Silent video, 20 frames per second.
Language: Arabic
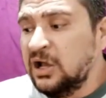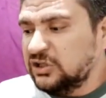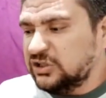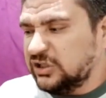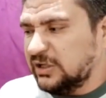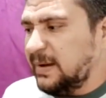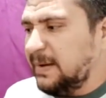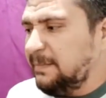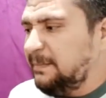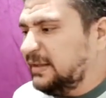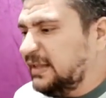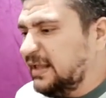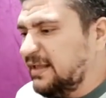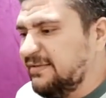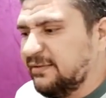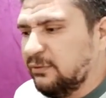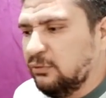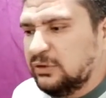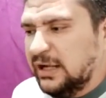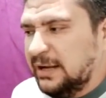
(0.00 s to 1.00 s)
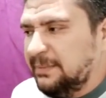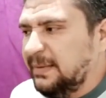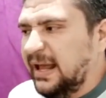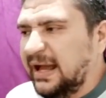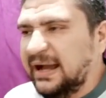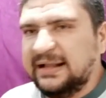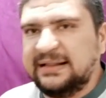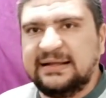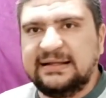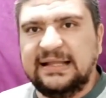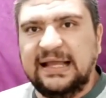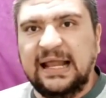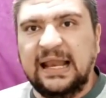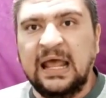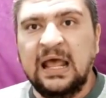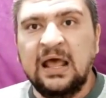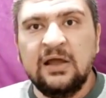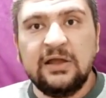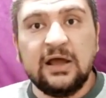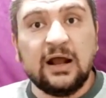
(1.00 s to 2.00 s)
شباب بتنزل وتعمل حاجات
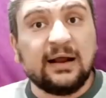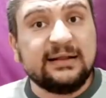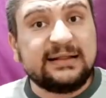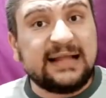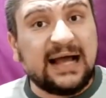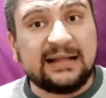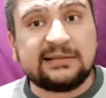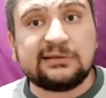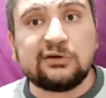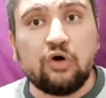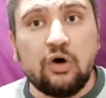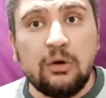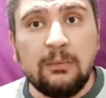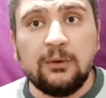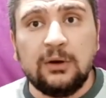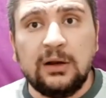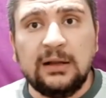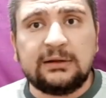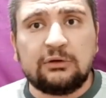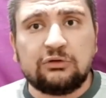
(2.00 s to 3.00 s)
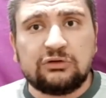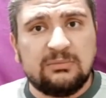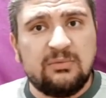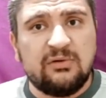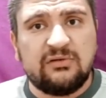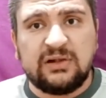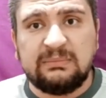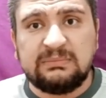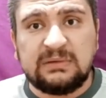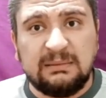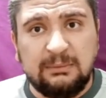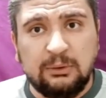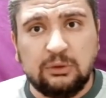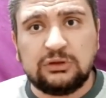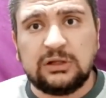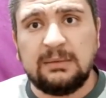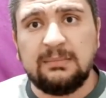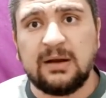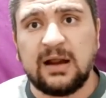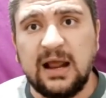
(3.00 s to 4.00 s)
كتير يا راجل ده حتى كوبو اللي انت كنت مستمتع بيه
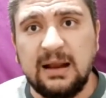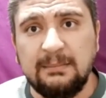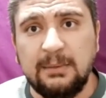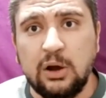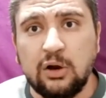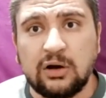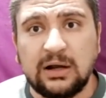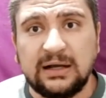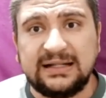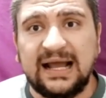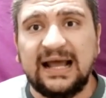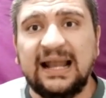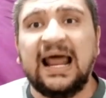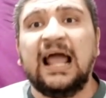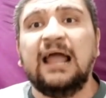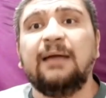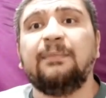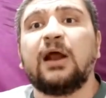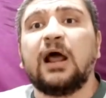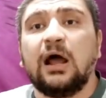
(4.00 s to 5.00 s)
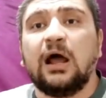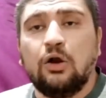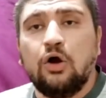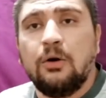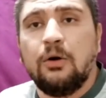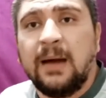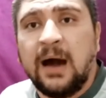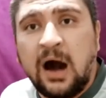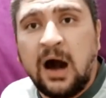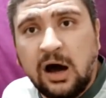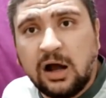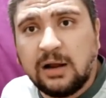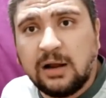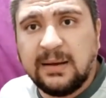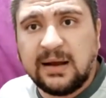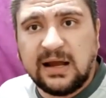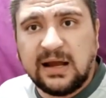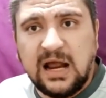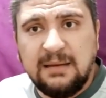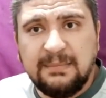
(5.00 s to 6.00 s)
قدام ريال مايوركا ده لعيب رايح لهم اعاره
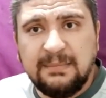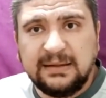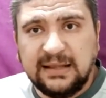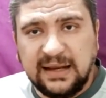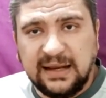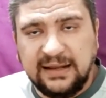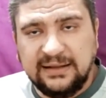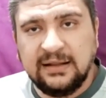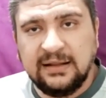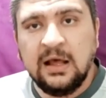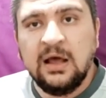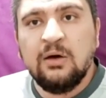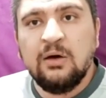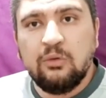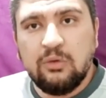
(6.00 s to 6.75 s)
من ريال مدريد